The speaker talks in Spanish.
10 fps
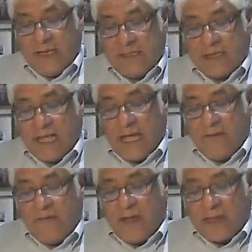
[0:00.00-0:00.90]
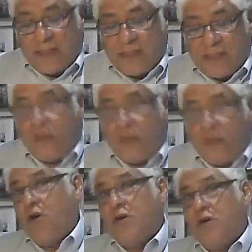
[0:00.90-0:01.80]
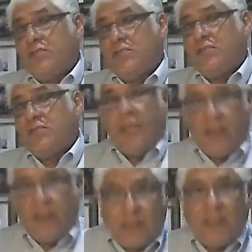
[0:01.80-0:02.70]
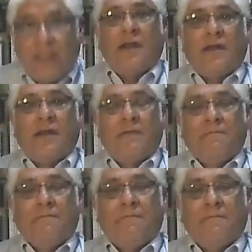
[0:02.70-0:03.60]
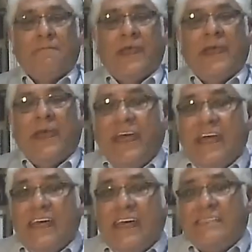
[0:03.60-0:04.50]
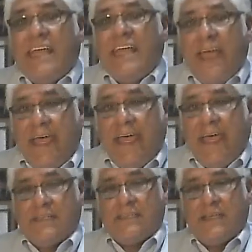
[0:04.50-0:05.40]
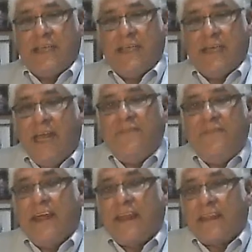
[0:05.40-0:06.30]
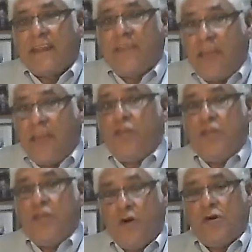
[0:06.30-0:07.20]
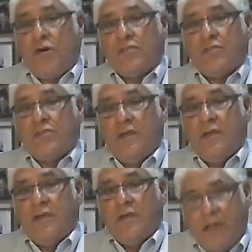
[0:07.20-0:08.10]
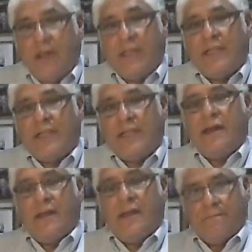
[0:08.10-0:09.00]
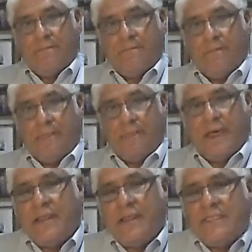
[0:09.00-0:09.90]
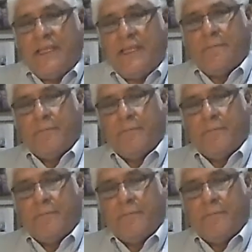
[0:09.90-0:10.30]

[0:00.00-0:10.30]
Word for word: es el verdadero Dios y la vida eterna. Este es el verdadero Dios y la vida eterna. Es decir,